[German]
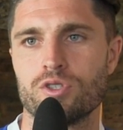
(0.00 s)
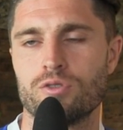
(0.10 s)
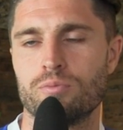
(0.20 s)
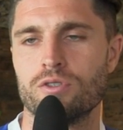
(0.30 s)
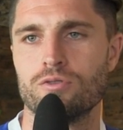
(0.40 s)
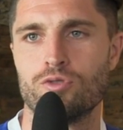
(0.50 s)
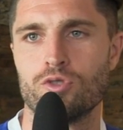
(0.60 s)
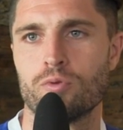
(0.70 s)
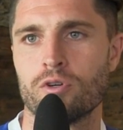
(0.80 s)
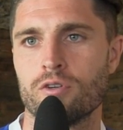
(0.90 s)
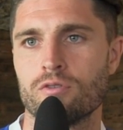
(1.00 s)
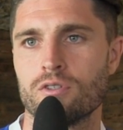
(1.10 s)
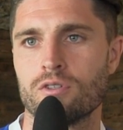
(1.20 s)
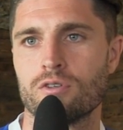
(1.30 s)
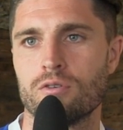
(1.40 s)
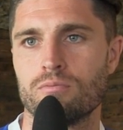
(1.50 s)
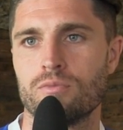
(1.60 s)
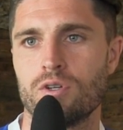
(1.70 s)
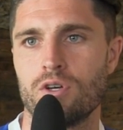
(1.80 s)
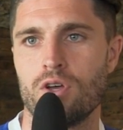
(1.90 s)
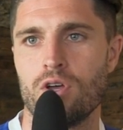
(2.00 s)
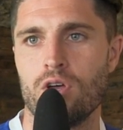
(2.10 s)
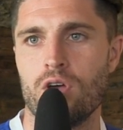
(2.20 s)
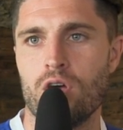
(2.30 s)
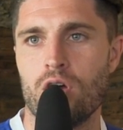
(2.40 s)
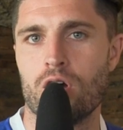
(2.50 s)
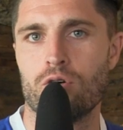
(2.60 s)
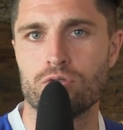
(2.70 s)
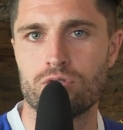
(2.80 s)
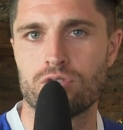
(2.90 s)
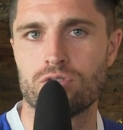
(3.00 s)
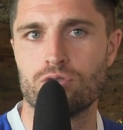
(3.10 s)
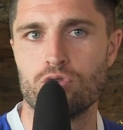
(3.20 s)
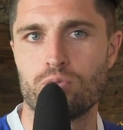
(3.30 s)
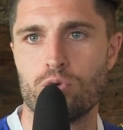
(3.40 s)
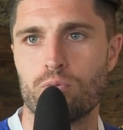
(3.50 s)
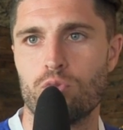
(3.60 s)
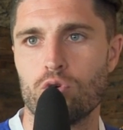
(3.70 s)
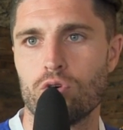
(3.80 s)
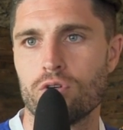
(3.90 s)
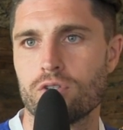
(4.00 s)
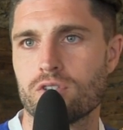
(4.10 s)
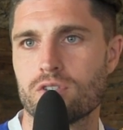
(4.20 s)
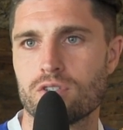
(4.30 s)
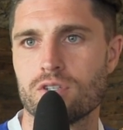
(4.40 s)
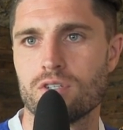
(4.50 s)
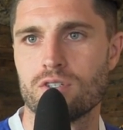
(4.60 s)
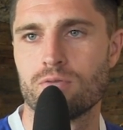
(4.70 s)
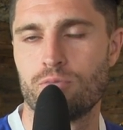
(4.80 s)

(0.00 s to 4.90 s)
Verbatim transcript: ich bin Duisburger Junge, komme aus Duisburg-Buchholz, äh,